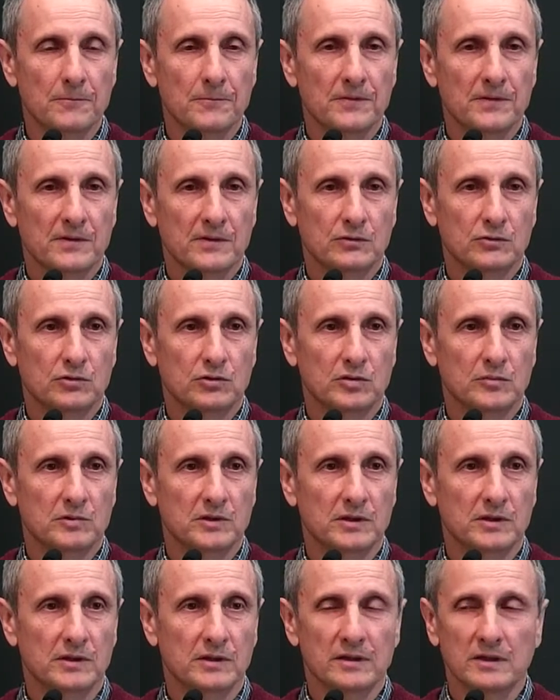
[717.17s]
который
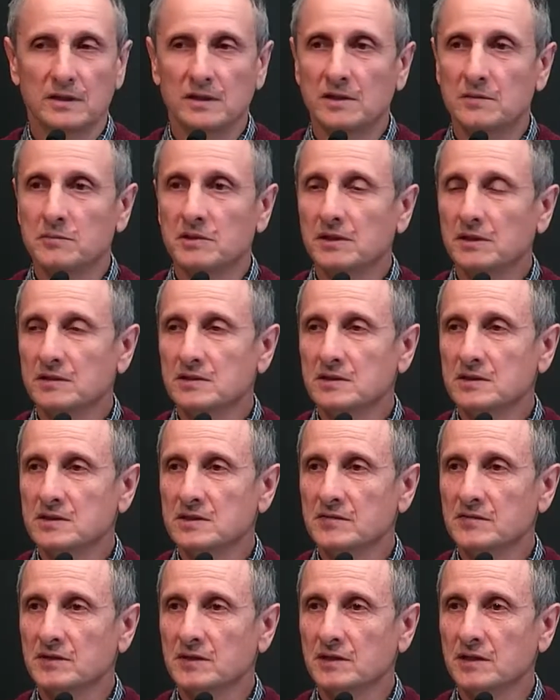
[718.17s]
бы имел
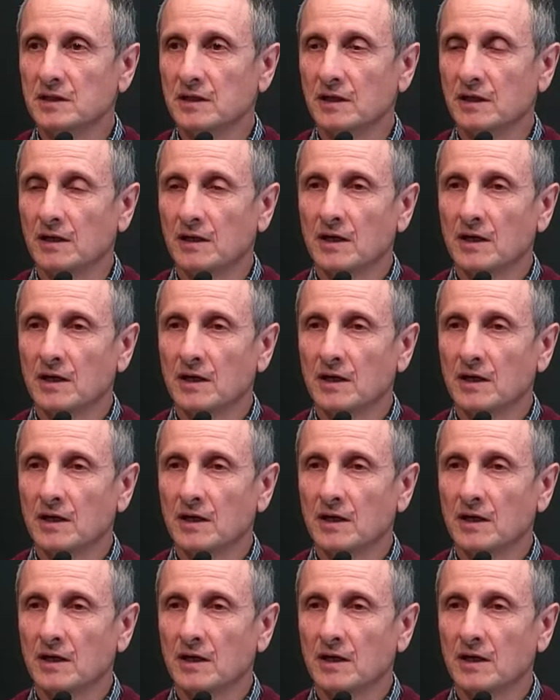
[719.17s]
дерзновение